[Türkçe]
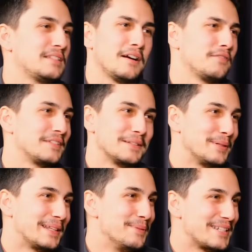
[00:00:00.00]
İki haftadır
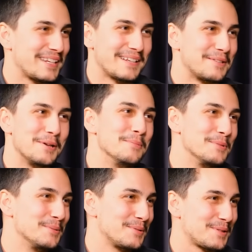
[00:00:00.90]
bir de maça gidiyorum
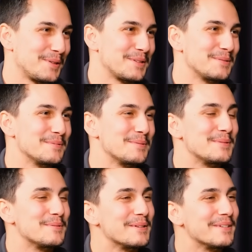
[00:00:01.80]
bunu sordum mu bilmiyorum.